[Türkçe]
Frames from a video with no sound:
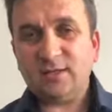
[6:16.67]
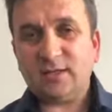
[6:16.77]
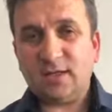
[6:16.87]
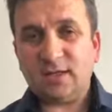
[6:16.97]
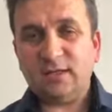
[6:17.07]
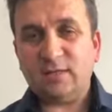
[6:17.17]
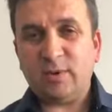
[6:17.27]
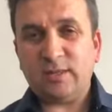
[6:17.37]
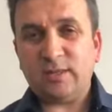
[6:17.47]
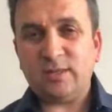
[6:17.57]

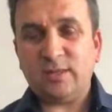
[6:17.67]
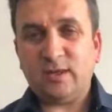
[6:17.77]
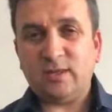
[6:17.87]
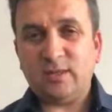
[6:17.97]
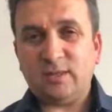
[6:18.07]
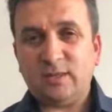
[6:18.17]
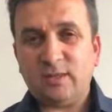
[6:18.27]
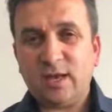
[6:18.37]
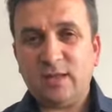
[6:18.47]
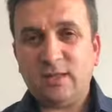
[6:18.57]
Saygınlık maddesini
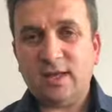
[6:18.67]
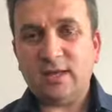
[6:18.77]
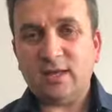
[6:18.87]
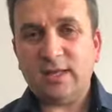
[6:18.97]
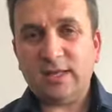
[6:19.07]
anlatırken de